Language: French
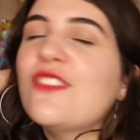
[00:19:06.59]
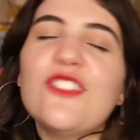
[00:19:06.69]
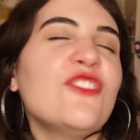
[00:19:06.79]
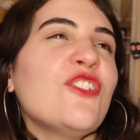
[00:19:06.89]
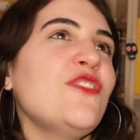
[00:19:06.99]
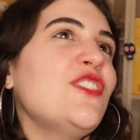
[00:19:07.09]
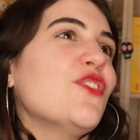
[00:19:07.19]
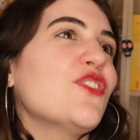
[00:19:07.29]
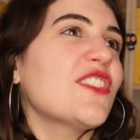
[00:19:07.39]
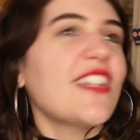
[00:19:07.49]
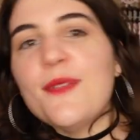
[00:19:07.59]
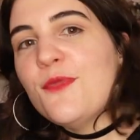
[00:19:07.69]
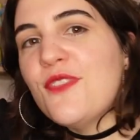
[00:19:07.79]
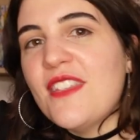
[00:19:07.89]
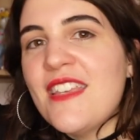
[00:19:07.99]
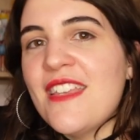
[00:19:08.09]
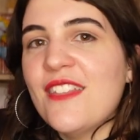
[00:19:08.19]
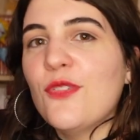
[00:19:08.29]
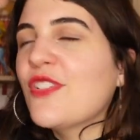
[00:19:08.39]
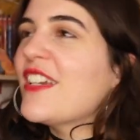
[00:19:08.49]
te donnent envie de te trémousser
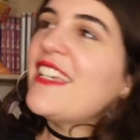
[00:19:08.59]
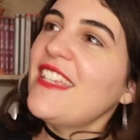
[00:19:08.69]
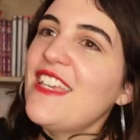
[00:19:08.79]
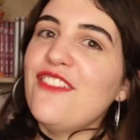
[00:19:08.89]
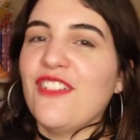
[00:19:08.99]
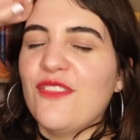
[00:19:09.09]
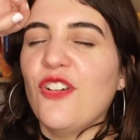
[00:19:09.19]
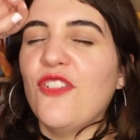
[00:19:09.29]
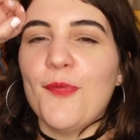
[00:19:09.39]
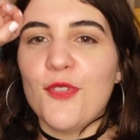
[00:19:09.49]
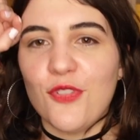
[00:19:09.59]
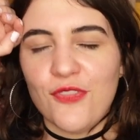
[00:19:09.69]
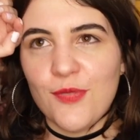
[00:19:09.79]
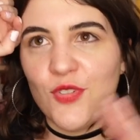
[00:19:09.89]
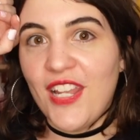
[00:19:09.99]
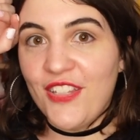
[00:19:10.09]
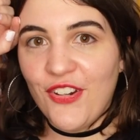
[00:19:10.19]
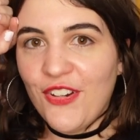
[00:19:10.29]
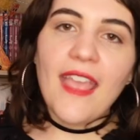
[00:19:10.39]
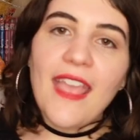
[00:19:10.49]
et de crier. Enfin non vraiment ce film je l'adore.